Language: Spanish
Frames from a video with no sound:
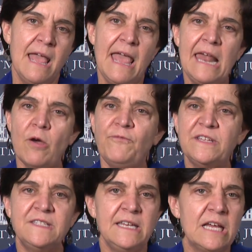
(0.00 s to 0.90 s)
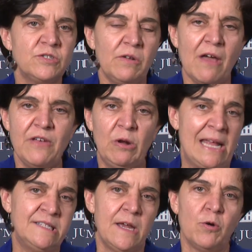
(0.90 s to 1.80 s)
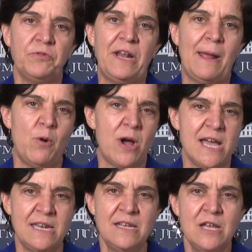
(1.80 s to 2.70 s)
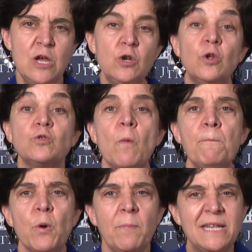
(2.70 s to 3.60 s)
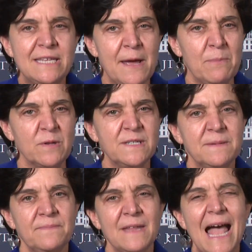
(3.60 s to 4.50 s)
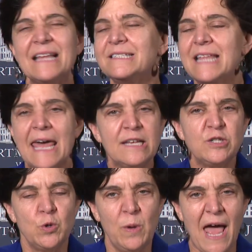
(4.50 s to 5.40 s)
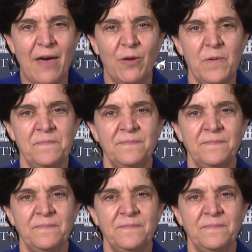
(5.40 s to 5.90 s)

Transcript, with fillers: En la Oficina sobre la Violencia contra la Mujer nos comprometemos a estar a su lado.